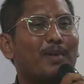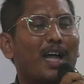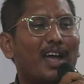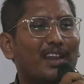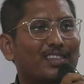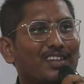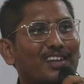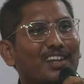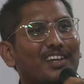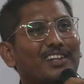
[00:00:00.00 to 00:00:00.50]

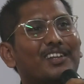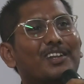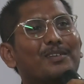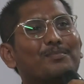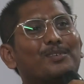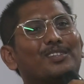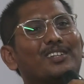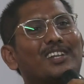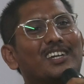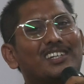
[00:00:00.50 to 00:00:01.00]
మ్యారథాన్ లెక్క
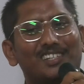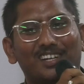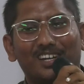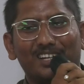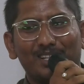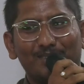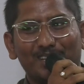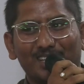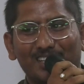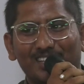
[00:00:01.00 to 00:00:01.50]
నిలిపోతే నాకు అసలు
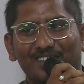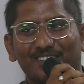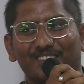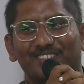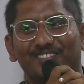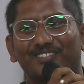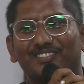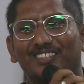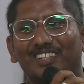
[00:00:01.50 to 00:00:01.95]
అర్థమయ్యేది కాదు